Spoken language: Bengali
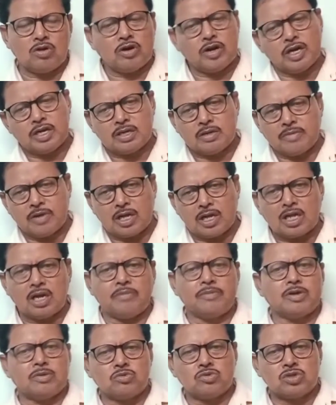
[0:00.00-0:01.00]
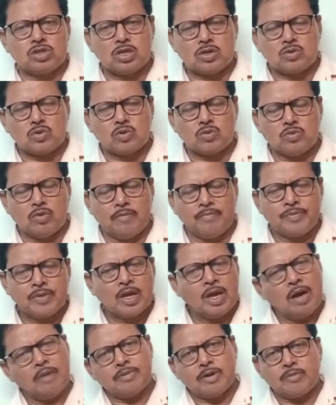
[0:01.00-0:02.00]
লড়াইটা আমরা গ্রামের মধ্যেই করব
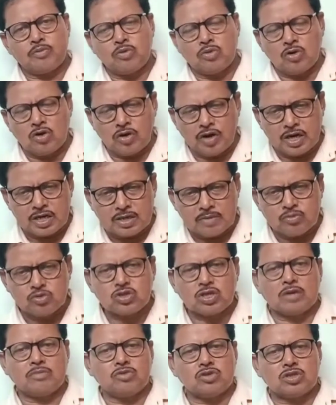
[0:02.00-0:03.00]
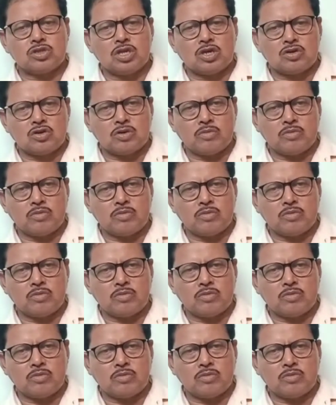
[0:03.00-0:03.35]
আমরা লড়াইটা বুথের মধ্যেই